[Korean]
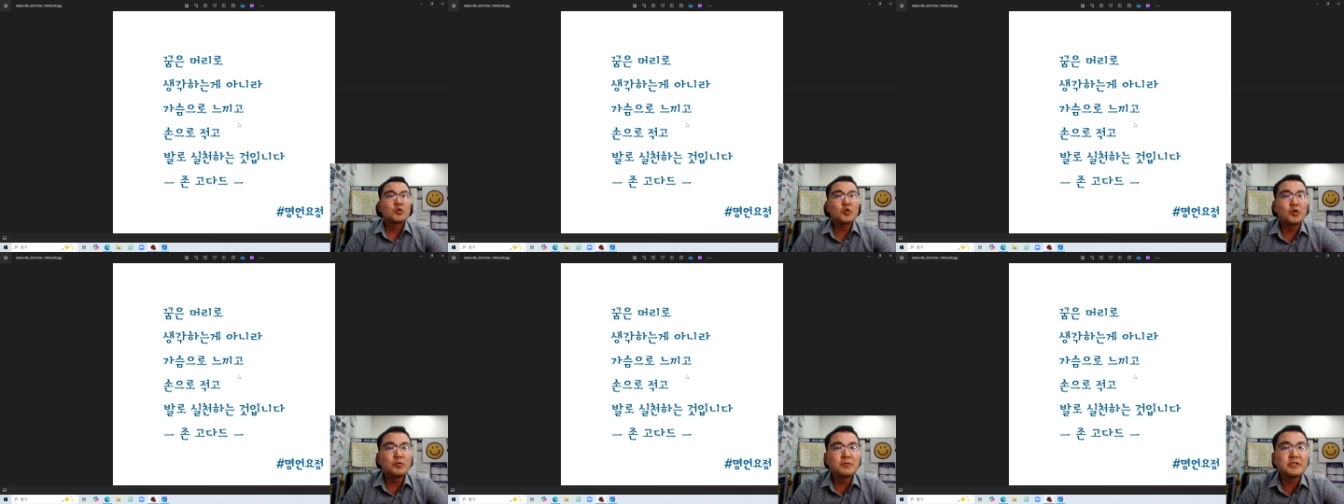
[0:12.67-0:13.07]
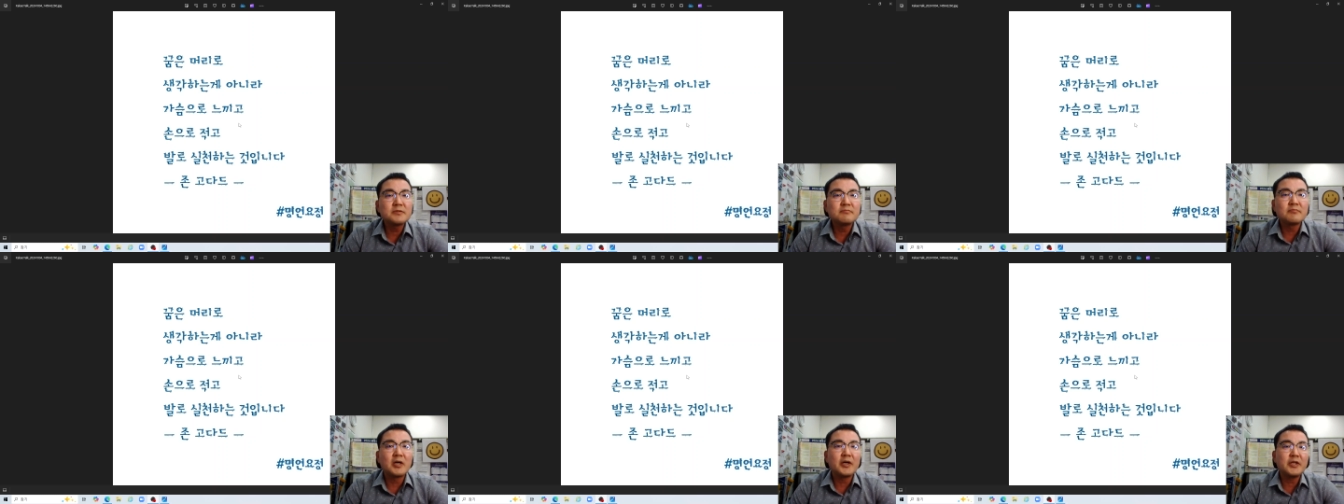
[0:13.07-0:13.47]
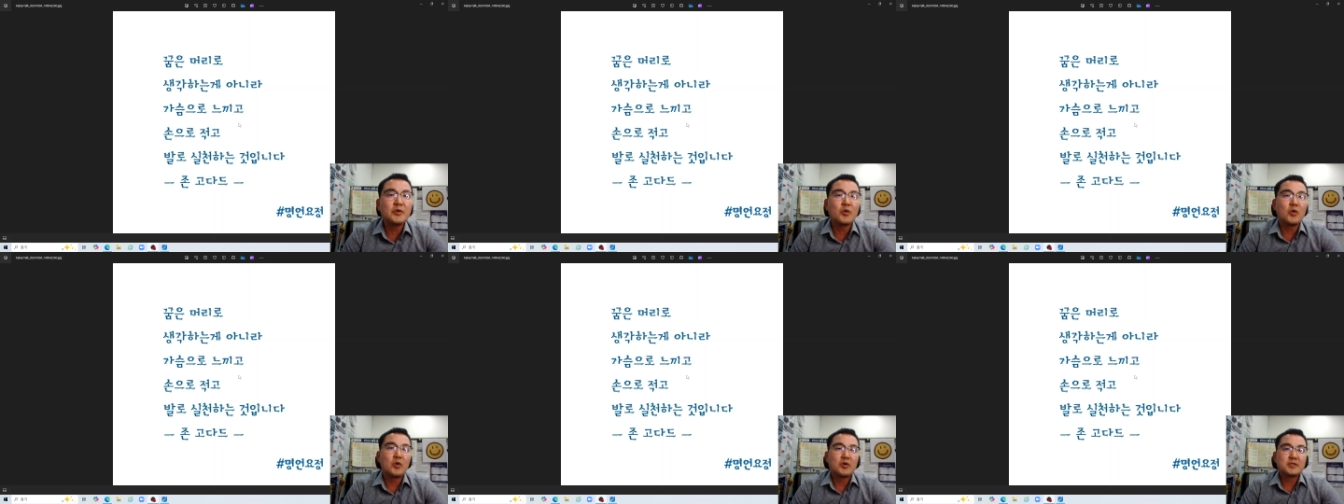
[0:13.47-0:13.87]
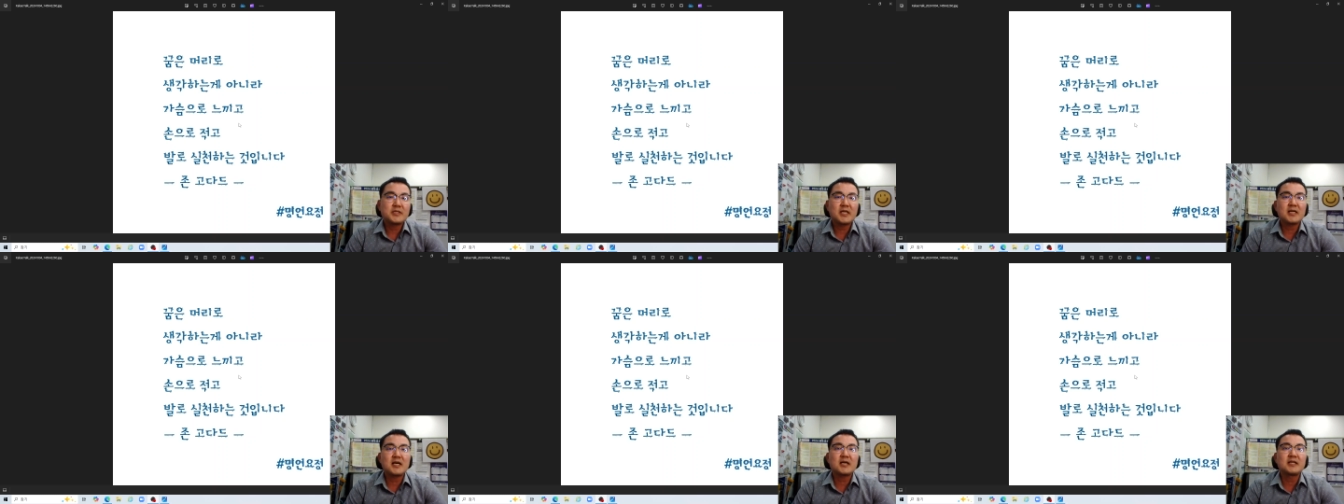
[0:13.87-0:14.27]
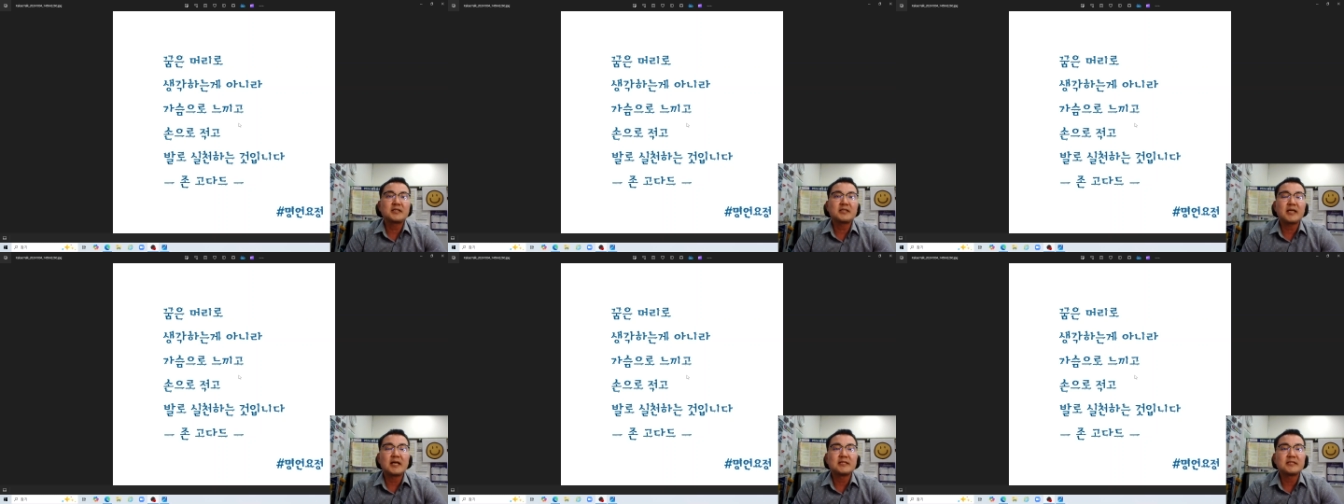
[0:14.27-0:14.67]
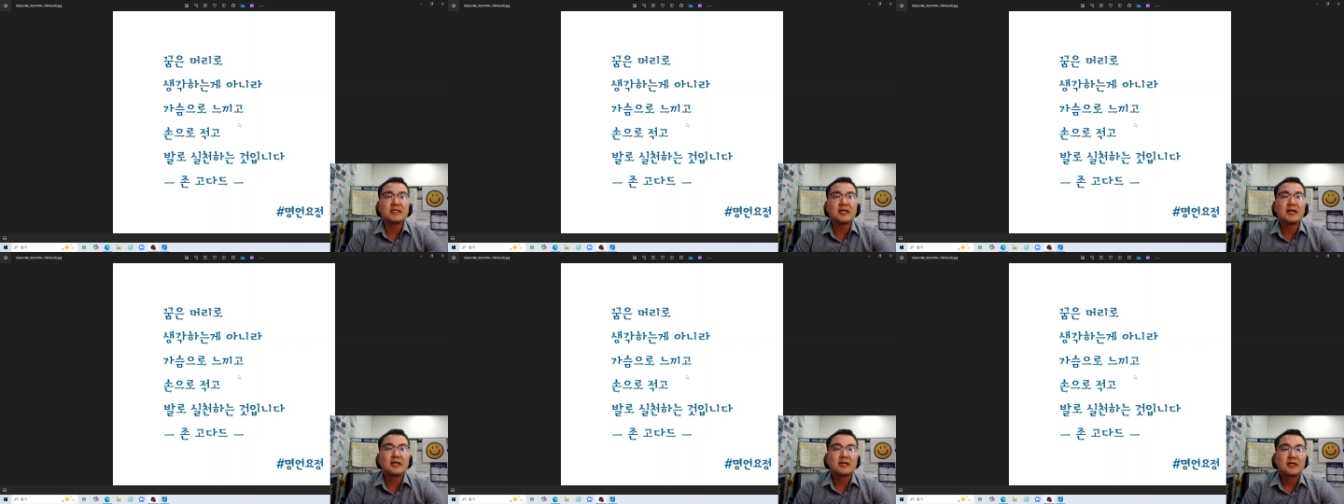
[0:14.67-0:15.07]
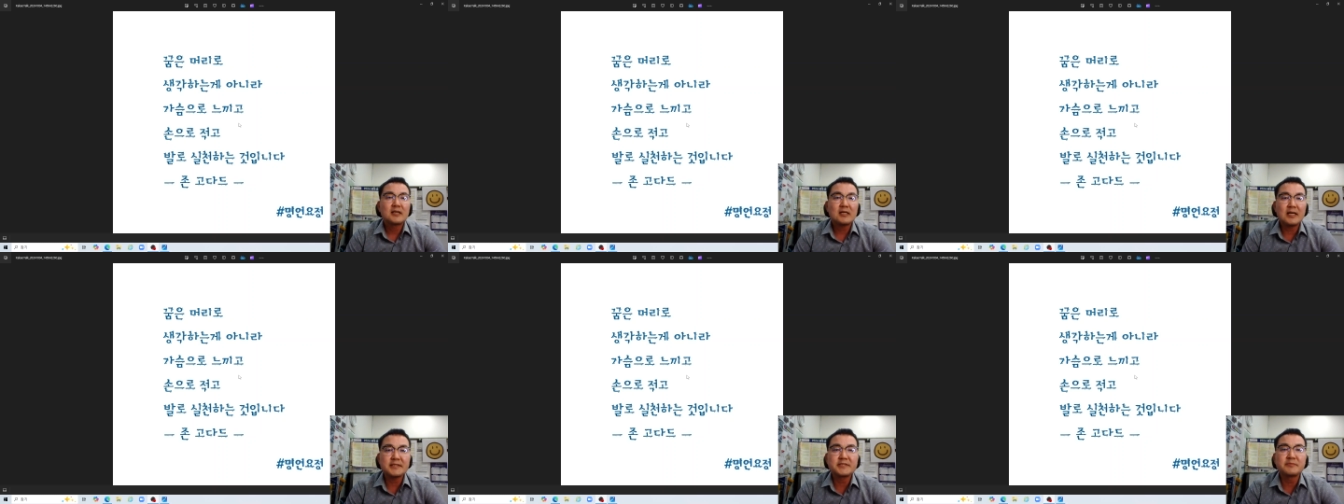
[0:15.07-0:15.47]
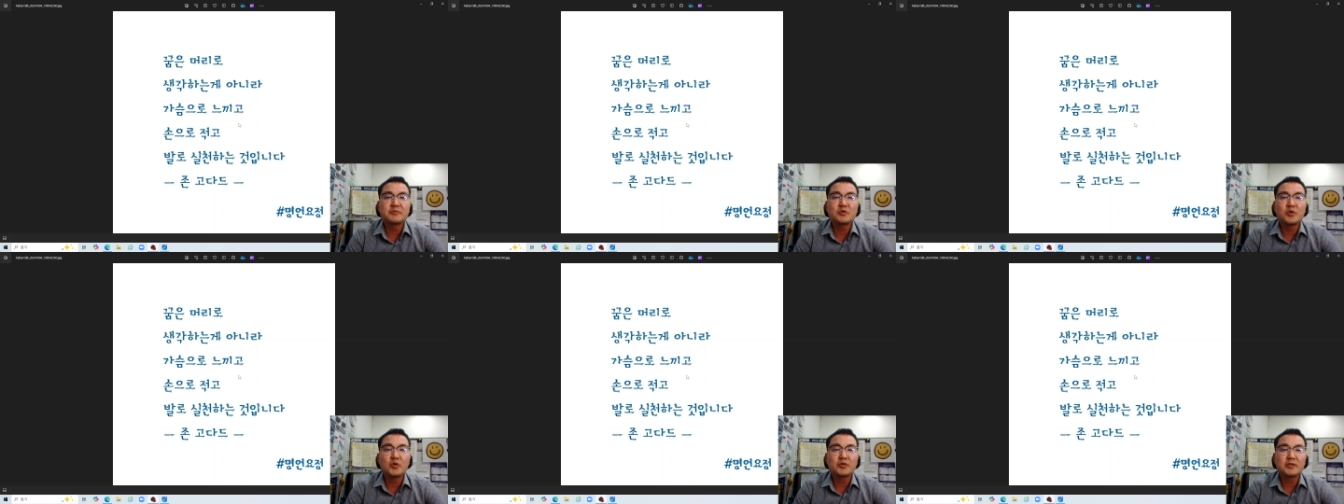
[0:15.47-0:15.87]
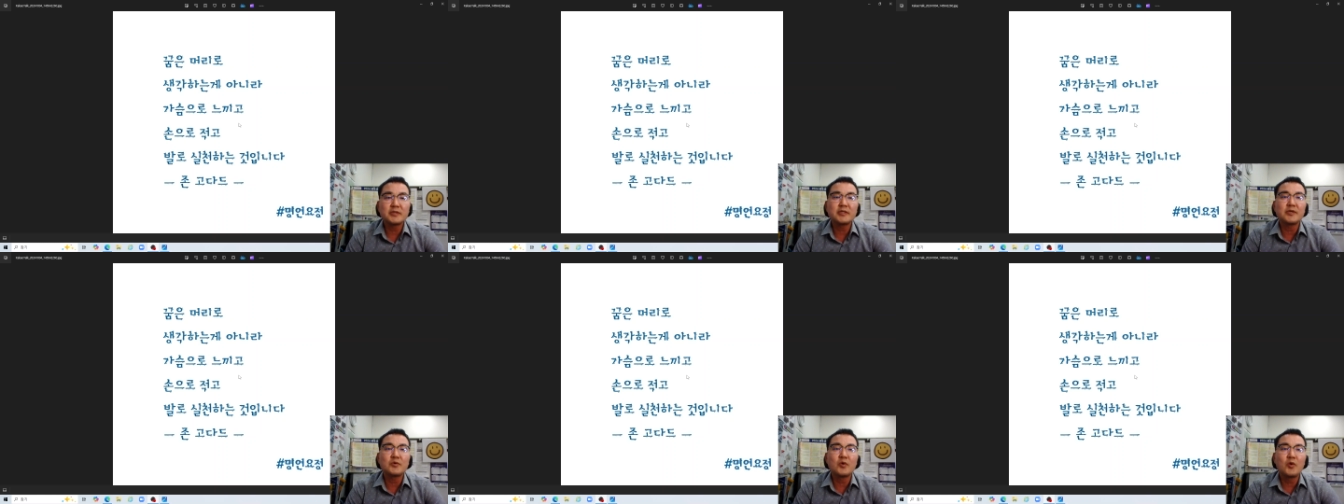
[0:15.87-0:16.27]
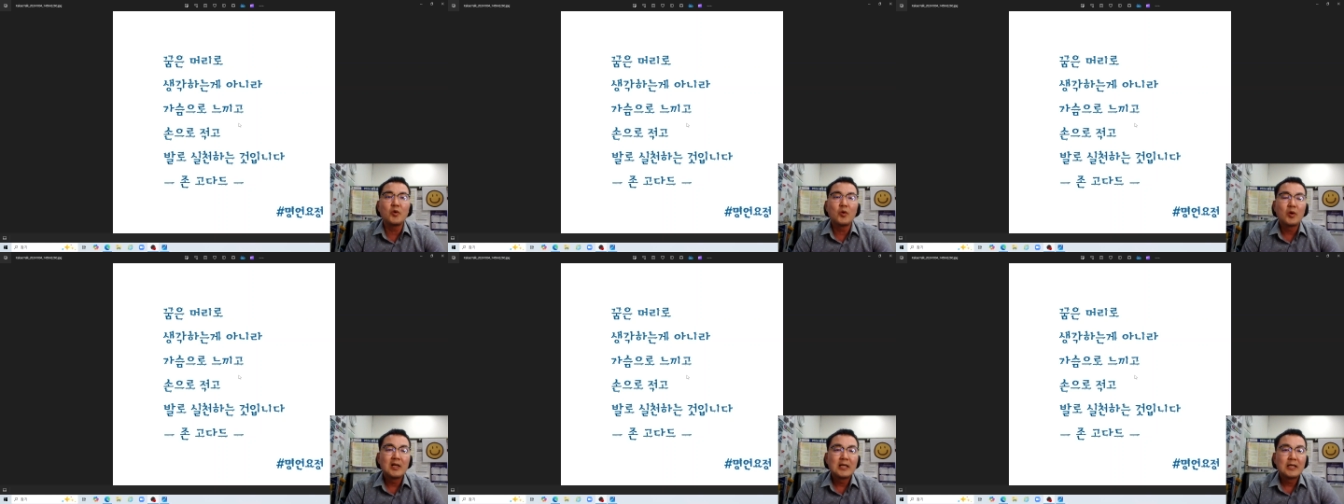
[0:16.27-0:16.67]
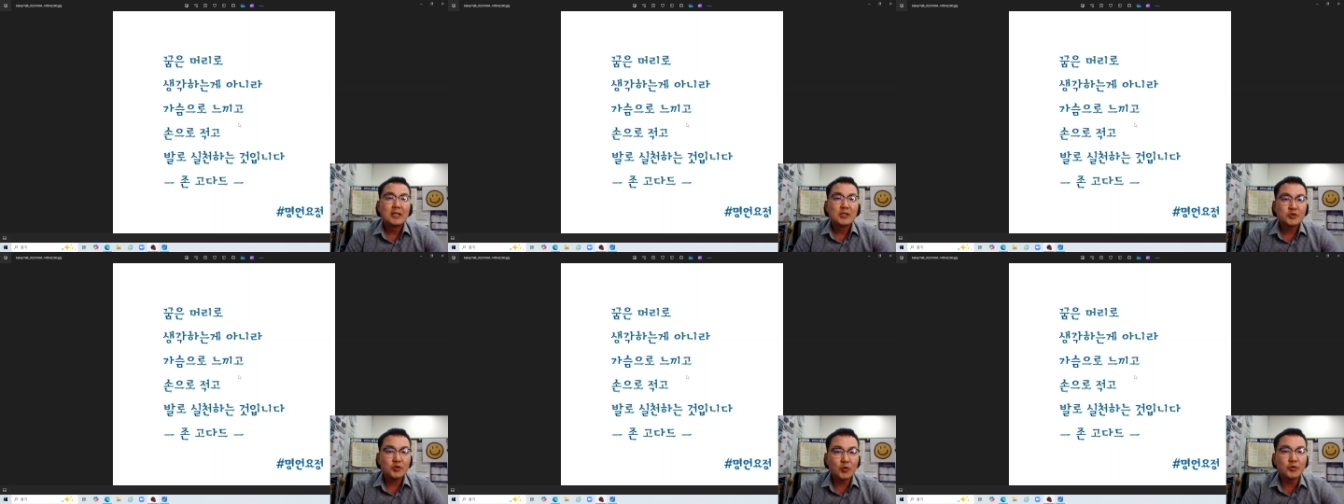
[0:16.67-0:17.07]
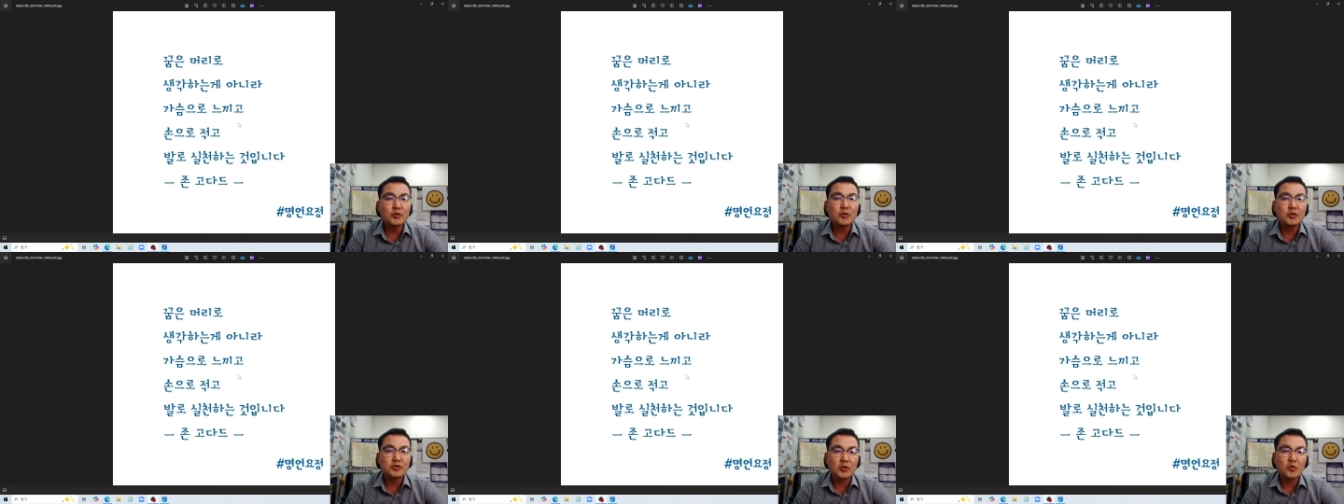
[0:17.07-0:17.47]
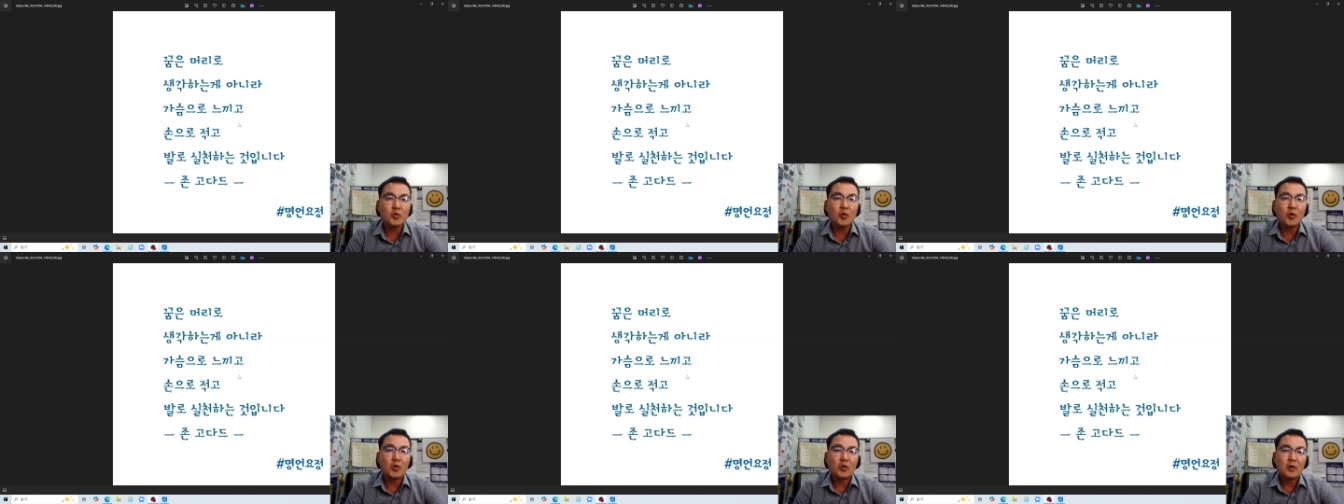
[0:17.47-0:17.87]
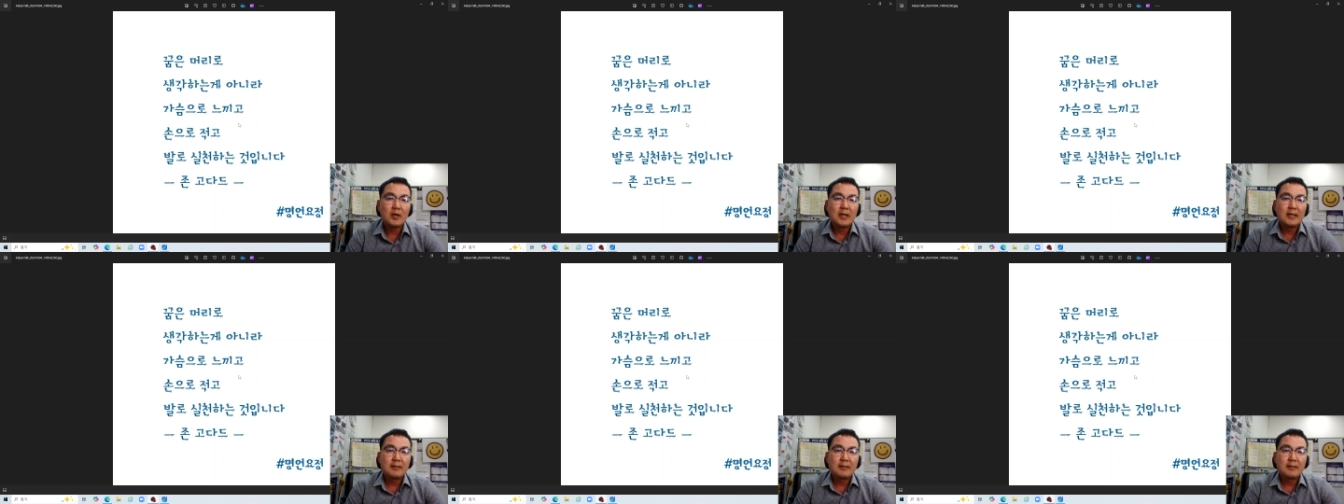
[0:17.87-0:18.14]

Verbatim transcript: 꿈은 머리로 생각하는 게 아니라 가슴으로 느끼고 손으로 줬고